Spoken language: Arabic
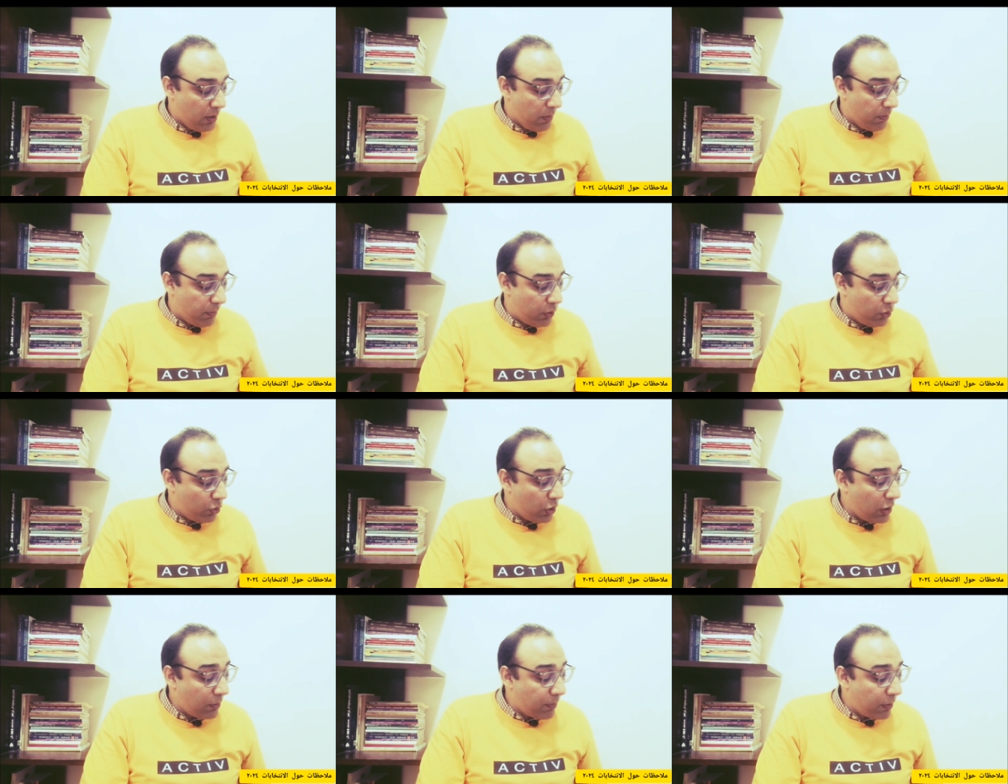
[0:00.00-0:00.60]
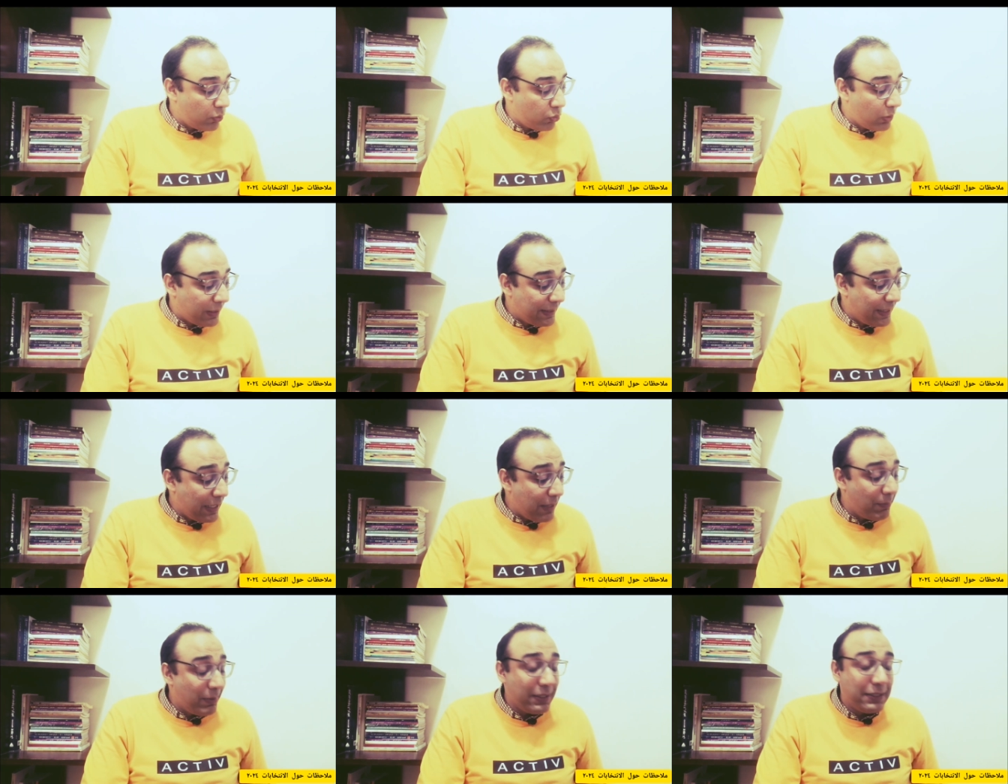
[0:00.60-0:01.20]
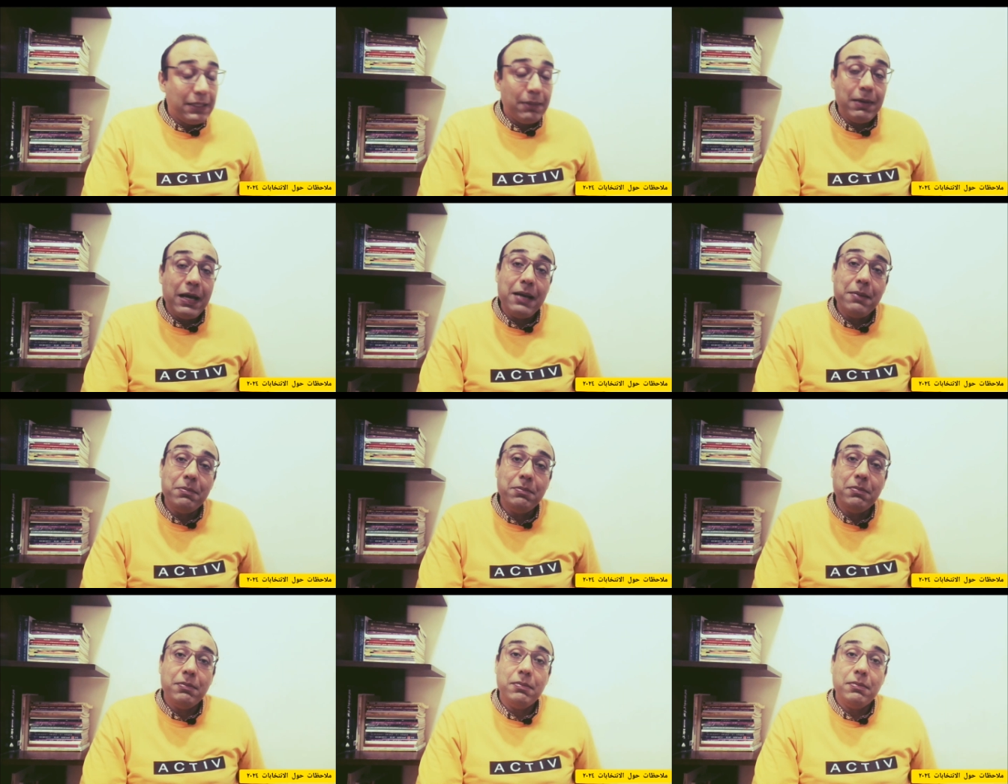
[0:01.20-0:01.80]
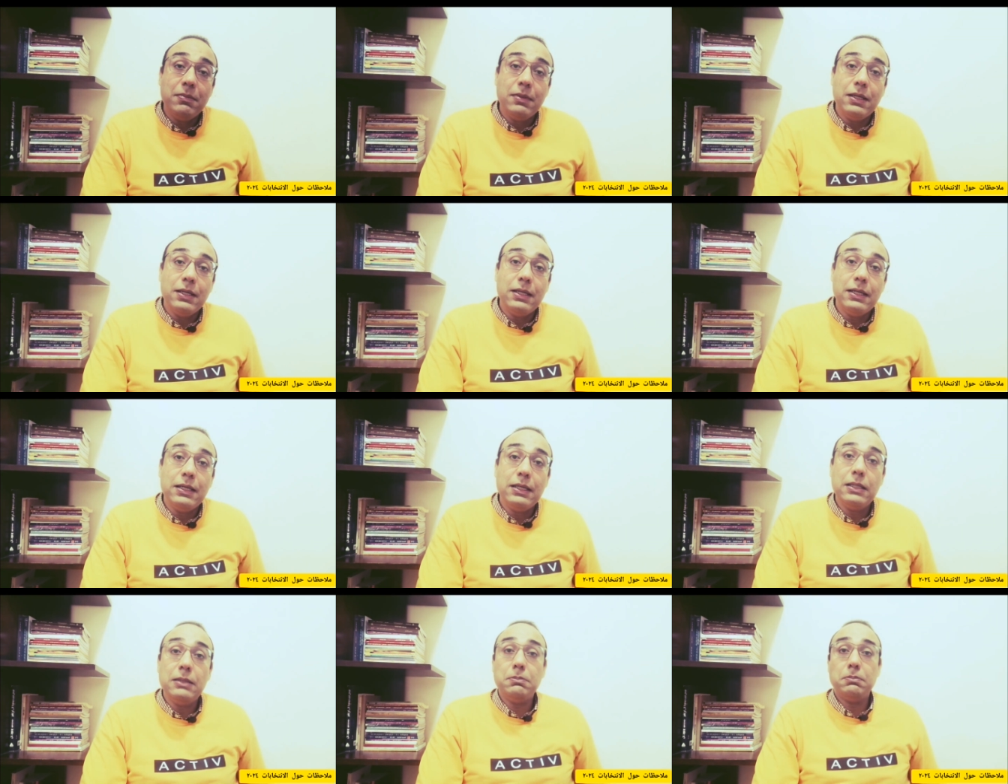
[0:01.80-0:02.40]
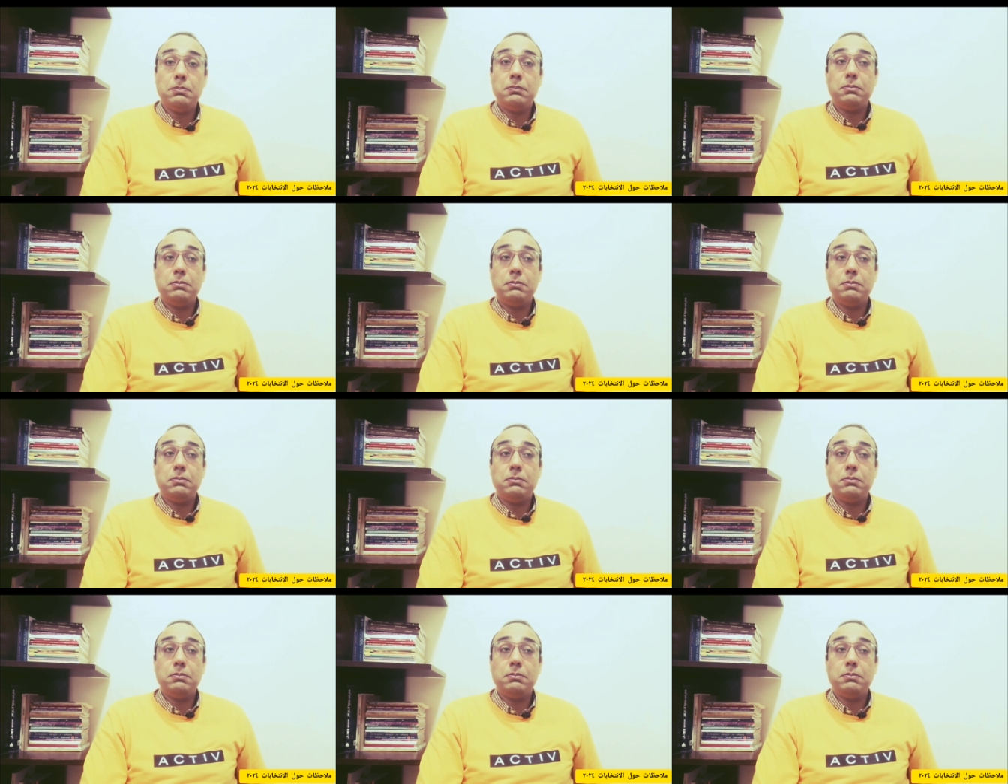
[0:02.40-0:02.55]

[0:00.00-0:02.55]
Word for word: من النقط برضو الجديره بالاهتمام آه،